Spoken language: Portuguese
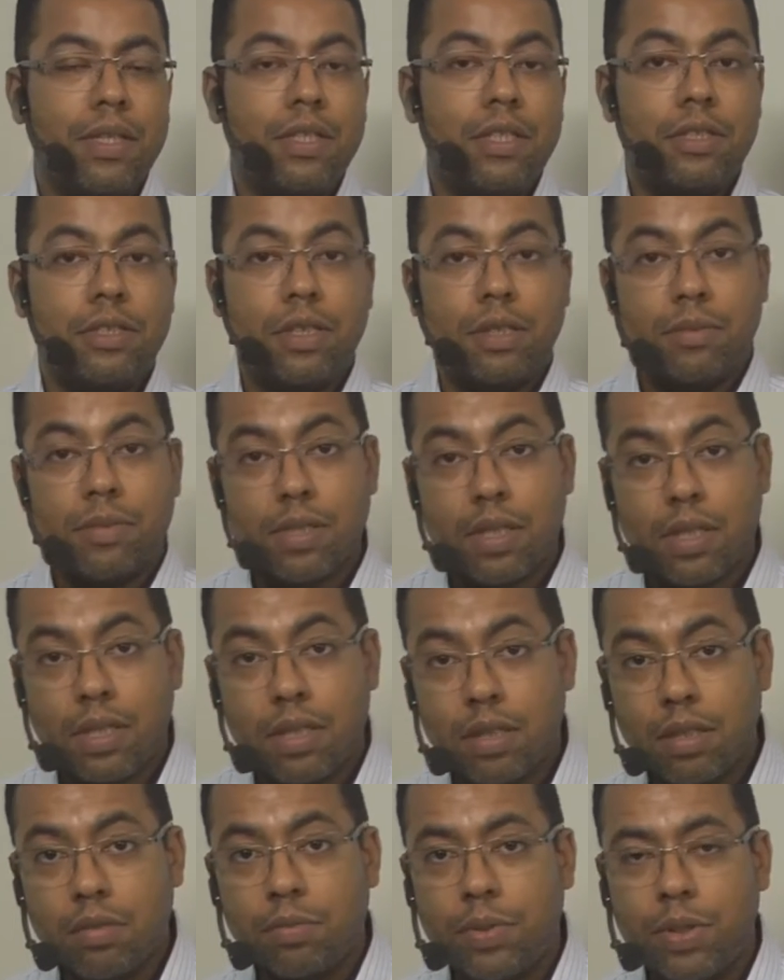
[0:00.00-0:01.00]
Estamos
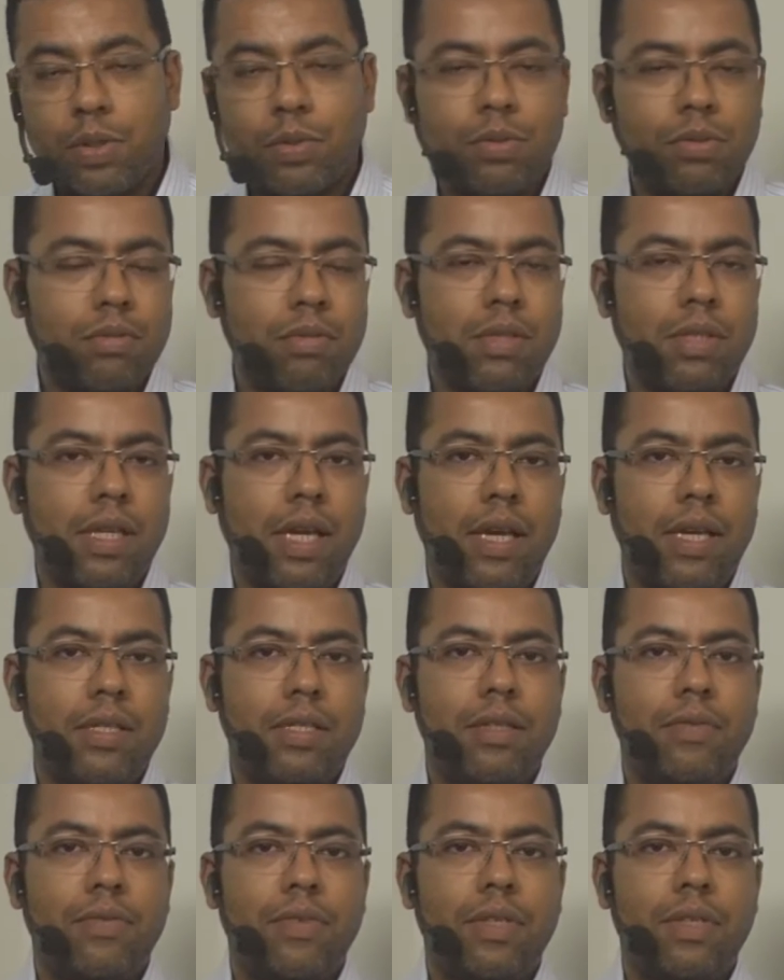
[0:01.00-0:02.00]
aqui no minuto 6
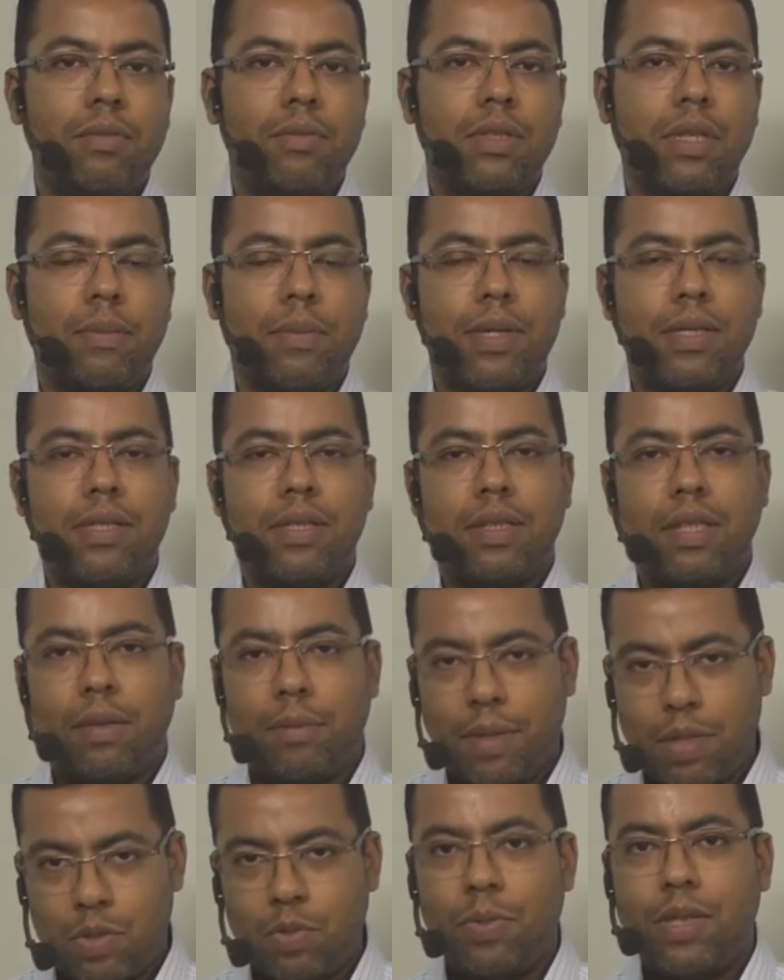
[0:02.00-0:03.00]
e vamos apresentar
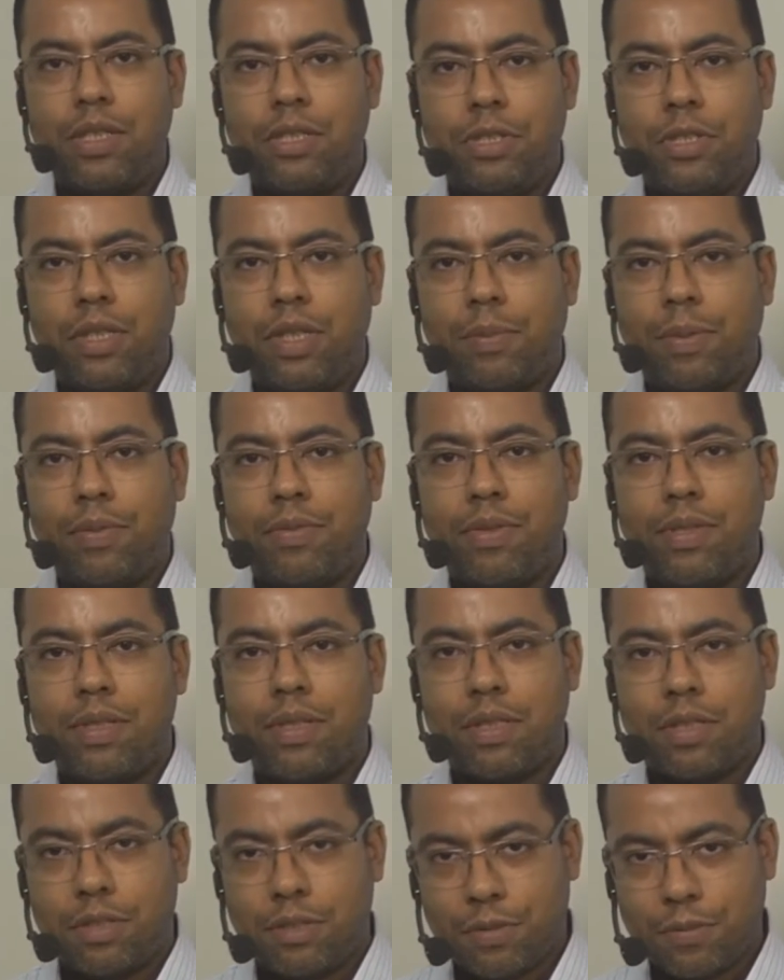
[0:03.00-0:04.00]
mais uma dica para
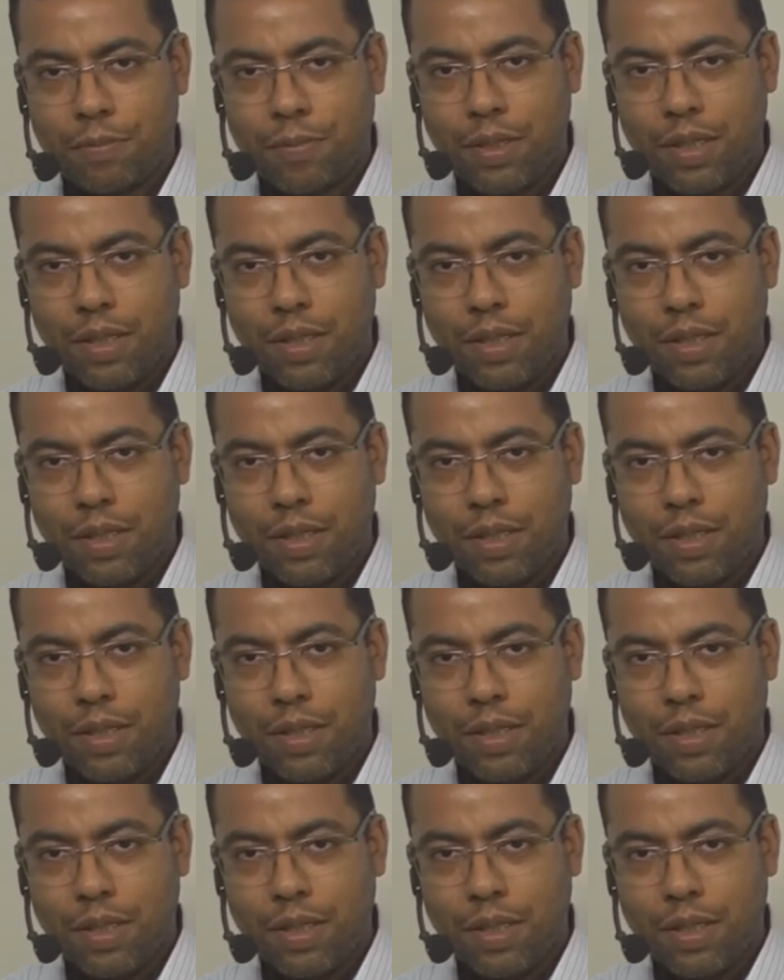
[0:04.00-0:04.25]
vocês.